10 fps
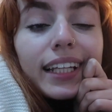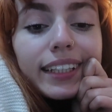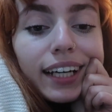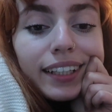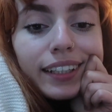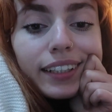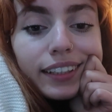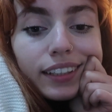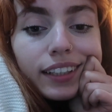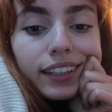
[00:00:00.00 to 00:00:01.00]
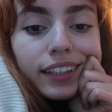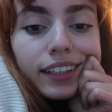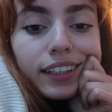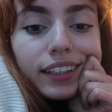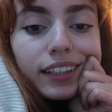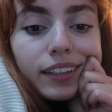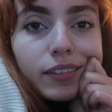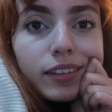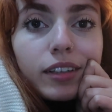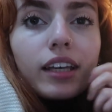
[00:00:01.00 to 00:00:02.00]
Natale e
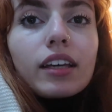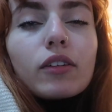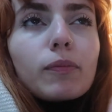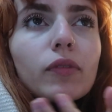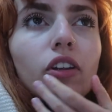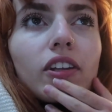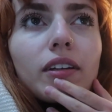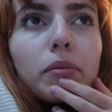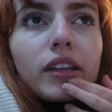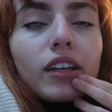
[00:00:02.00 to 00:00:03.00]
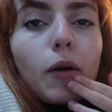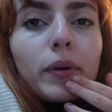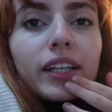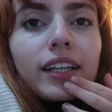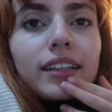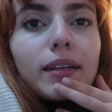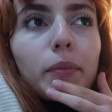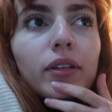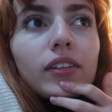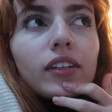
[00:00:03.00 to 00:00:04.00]
che non so se riprenderò perché in realtà
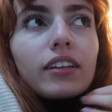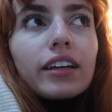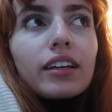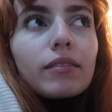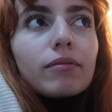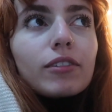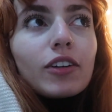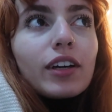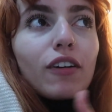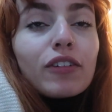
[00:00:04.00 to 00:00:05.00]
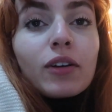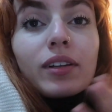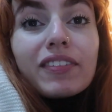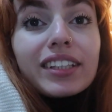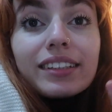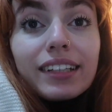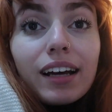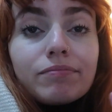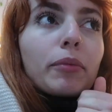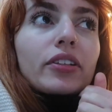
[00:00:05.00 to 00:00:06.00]
penso che vloggerò fino al
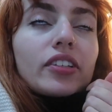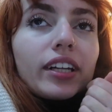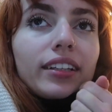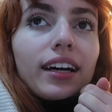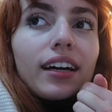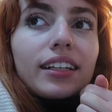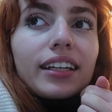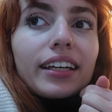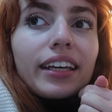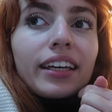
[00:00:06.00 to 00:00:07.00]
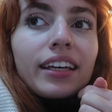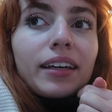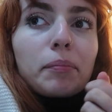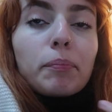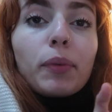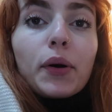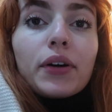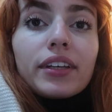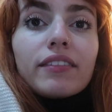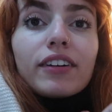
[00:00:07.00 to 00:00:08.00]
23 poi c'è Natale e
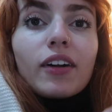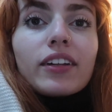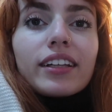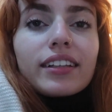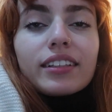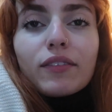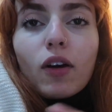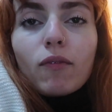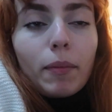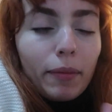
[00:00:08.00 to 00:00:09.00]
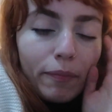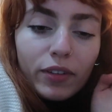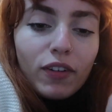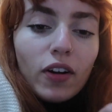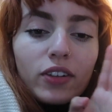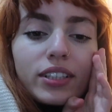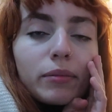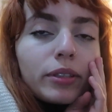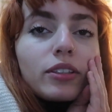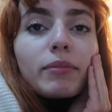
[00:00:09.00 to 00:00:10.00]
poi farò degli altri vlog vabbè i vlog lo
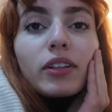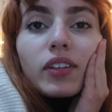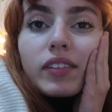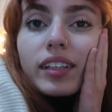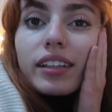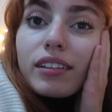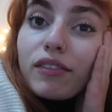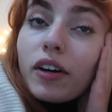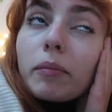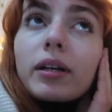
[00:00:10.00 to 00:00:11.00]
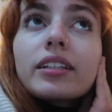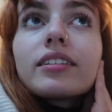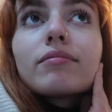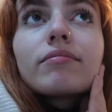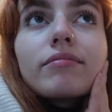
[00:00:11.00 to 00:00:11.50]
sapete ormai sono diventati il format